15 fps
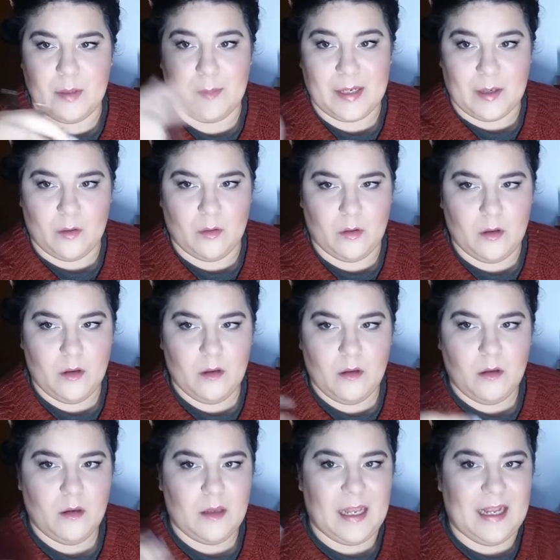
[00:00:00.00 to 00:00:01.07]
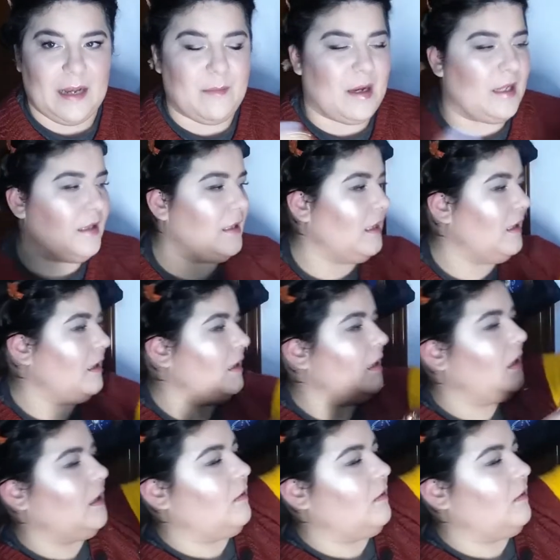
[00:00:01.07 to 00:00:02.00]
pero marrón en gama alta.